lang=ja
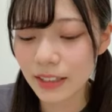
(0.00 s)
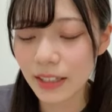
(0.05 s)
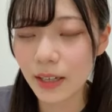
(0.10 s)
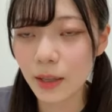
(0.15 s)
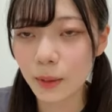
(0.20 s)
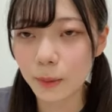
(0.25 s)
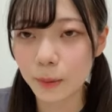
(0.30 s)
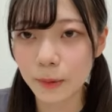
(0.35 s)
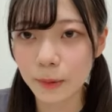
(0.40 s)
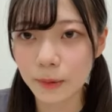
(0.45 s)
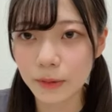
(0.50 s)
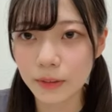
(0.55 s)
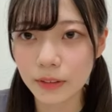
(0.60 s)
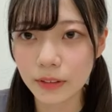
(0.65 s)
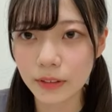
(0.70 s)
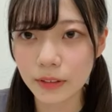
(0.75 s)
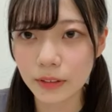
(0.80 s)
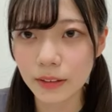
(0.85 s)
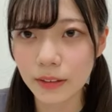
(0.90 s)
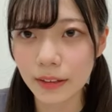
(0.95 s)
きかも
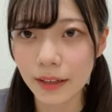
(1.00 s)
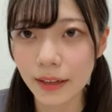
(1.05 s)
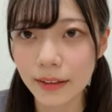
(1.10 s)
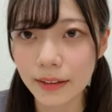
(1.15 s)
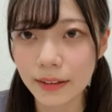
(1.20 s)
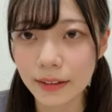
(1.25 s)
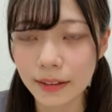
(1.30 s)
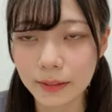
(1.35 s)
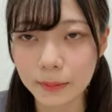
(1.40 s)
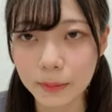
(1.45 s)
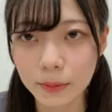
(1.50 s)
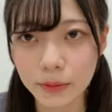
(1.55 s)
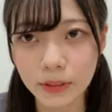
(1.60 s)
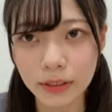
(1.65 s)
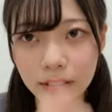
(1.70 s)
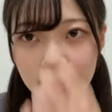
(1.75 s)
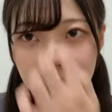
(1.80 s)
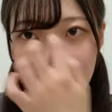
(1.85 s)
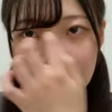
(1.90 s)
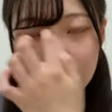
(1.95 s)

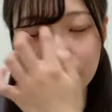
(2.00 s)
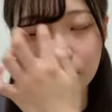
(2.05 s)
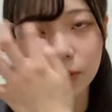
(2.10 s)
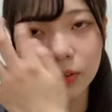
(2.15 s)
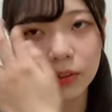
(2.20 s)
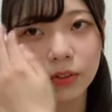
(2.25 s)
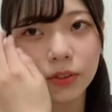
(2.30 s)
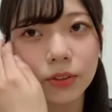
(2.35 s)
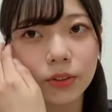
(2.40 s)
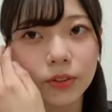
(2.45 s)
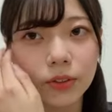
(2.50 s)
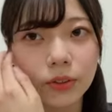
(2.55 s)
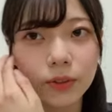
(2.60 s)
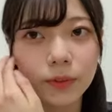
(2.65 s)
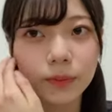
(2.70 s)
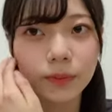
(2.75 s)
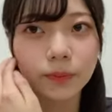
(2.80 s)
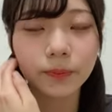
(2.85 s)
ポニーテールとシュシュ